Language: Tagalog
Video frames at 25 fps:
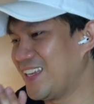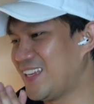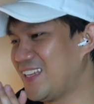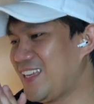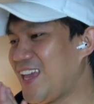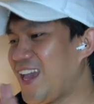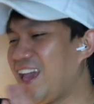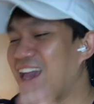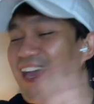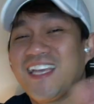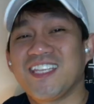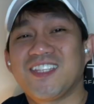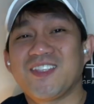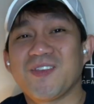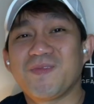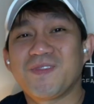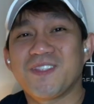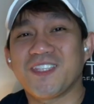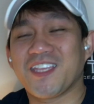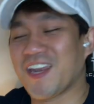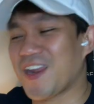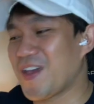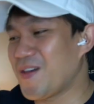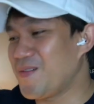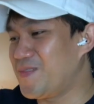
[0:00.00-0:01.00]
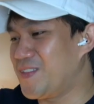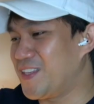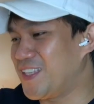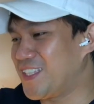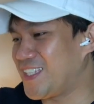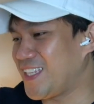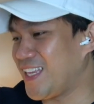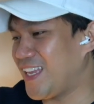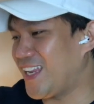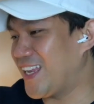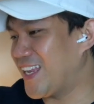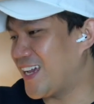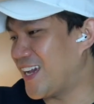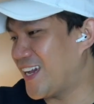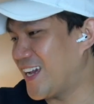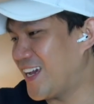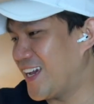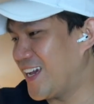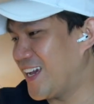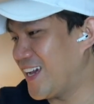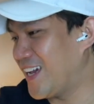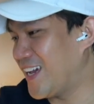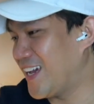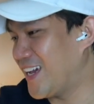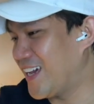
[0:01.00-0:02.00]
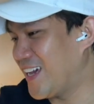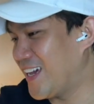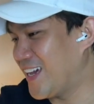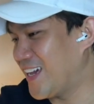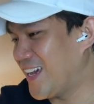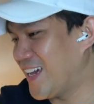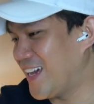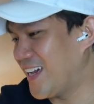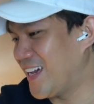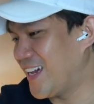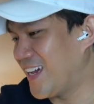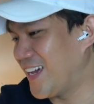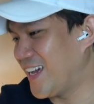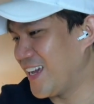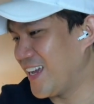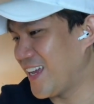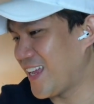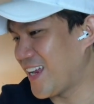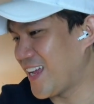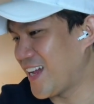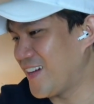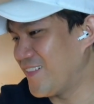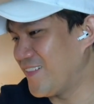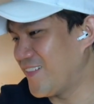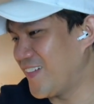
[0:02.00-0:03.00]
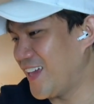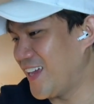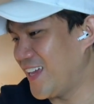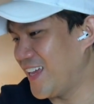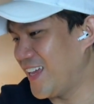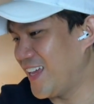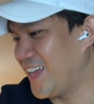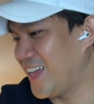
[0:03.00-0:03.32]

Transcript: Yes, subscribe niyo sila. Grabe.